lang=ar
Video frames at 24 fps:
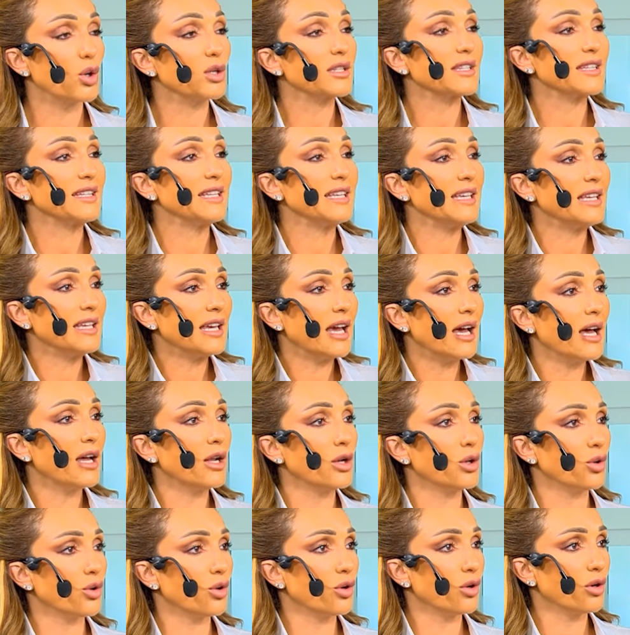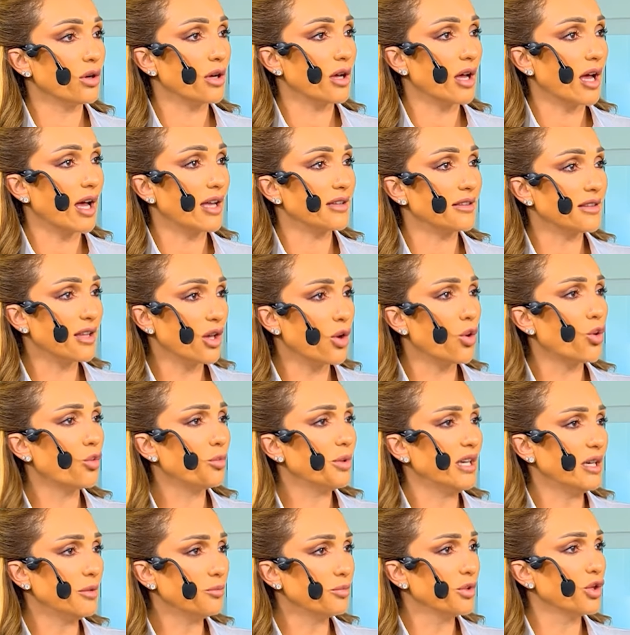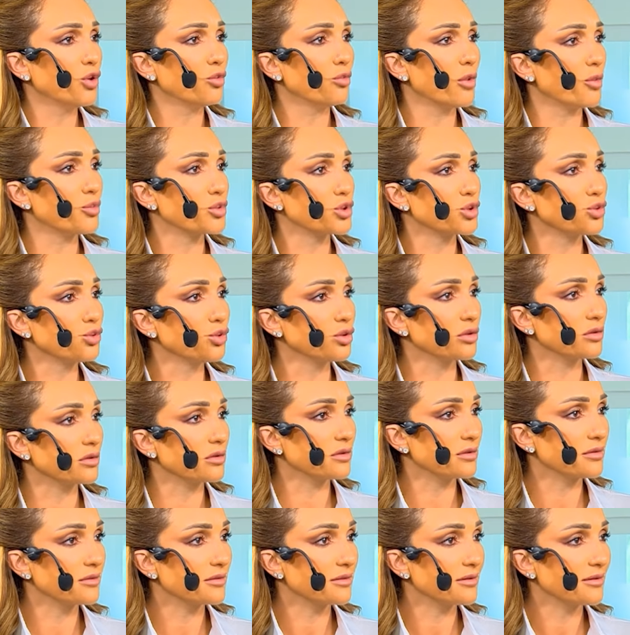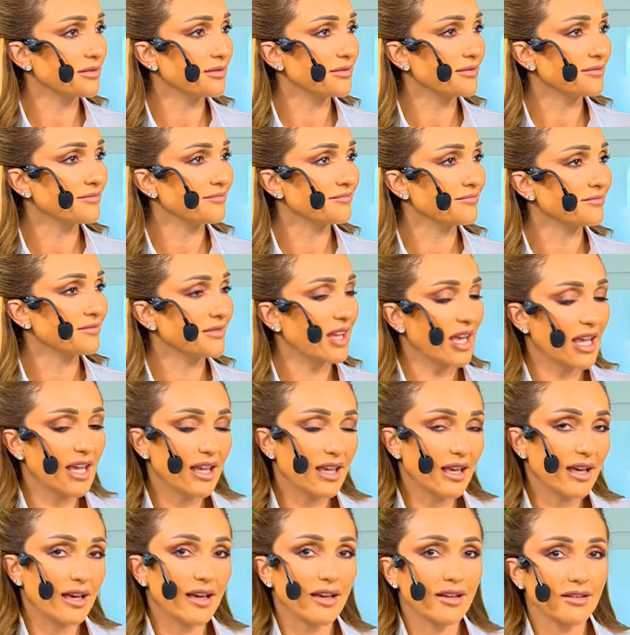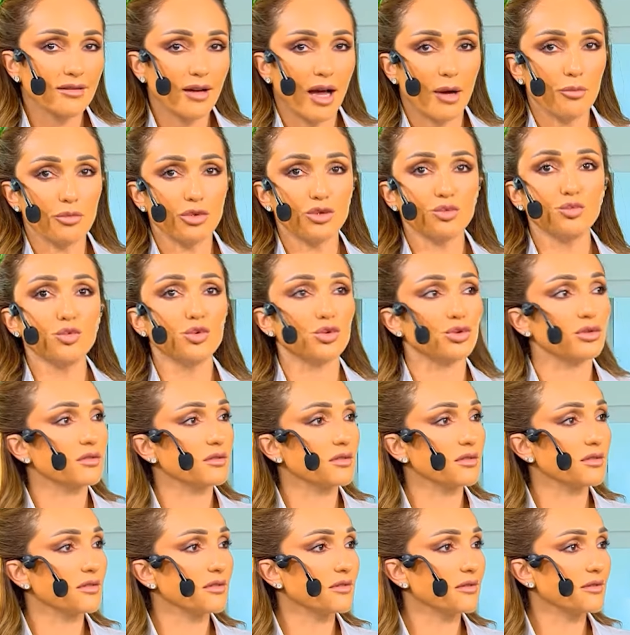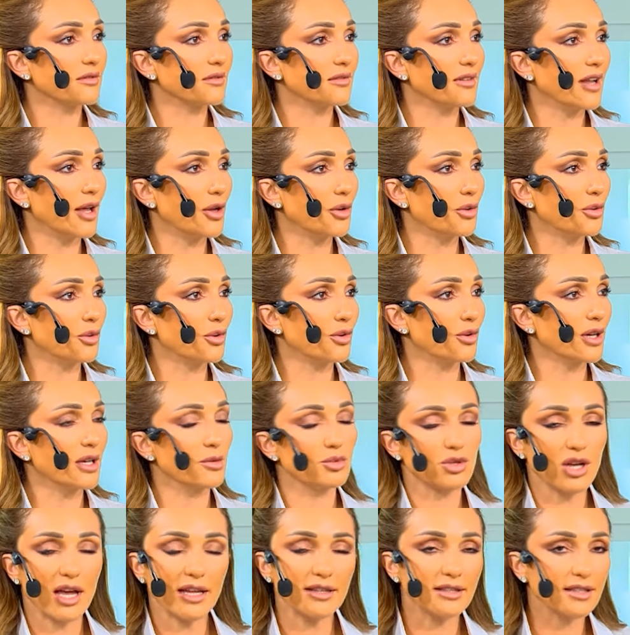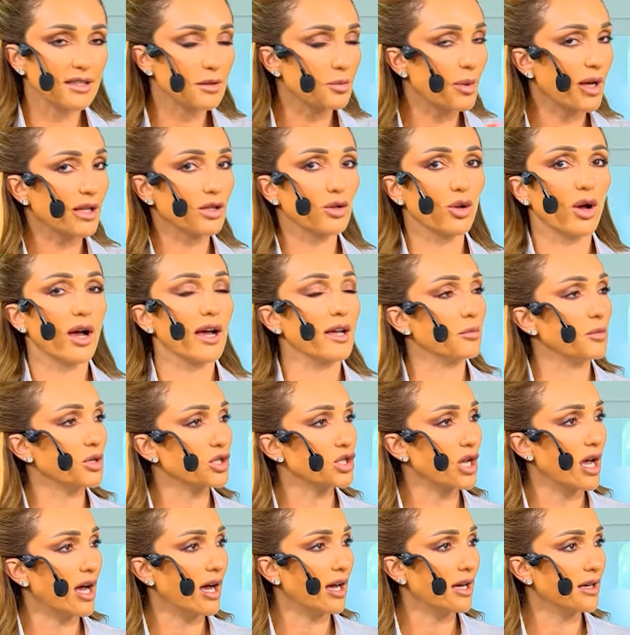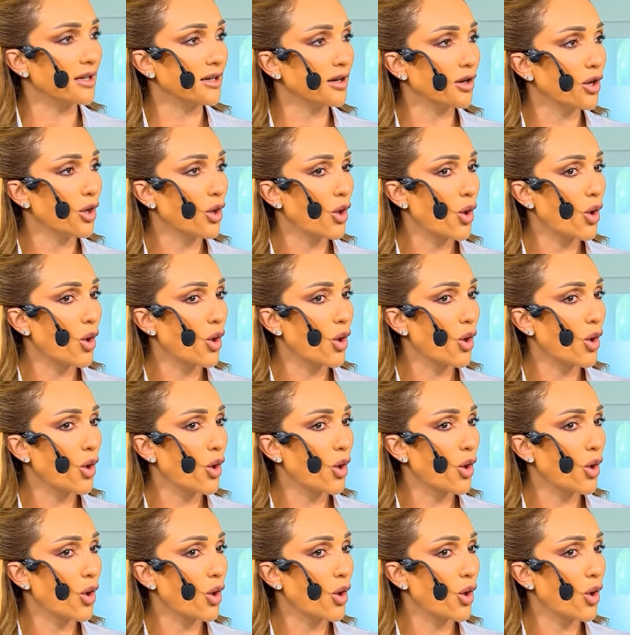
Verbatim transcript: قلت نياله قد إيه هو بحبني ومبسوط حرام هي عم بتموت لانه هي مش قادره تبادله هاي المشاعر